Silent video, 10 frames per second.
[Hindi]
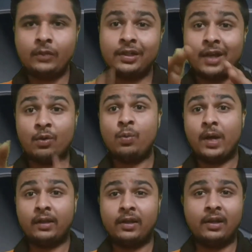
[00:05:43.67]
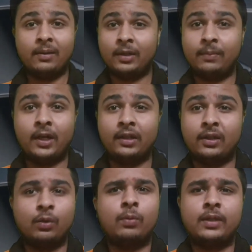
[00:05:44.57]
चाकू मार दिया गया मतलब रात के
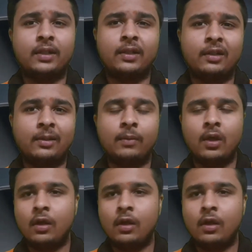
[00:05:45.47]
दो बज रहे थे करीब